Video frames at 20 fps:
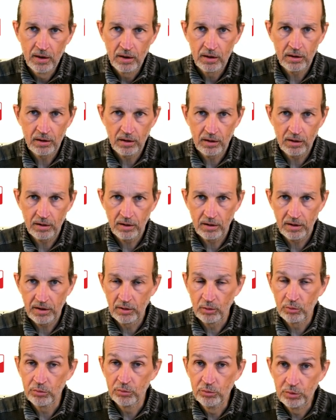et
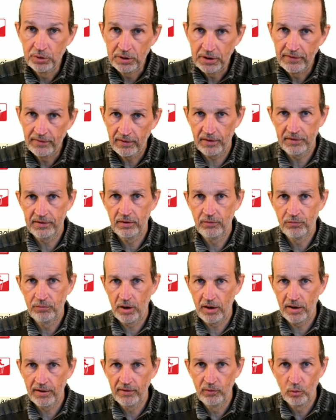on utilisera cette fois
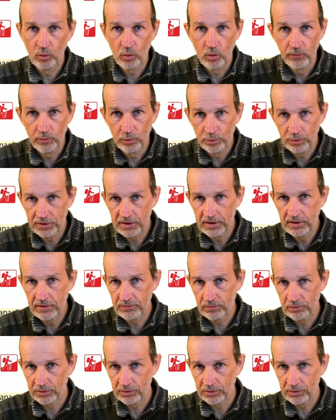un réseau convolutif.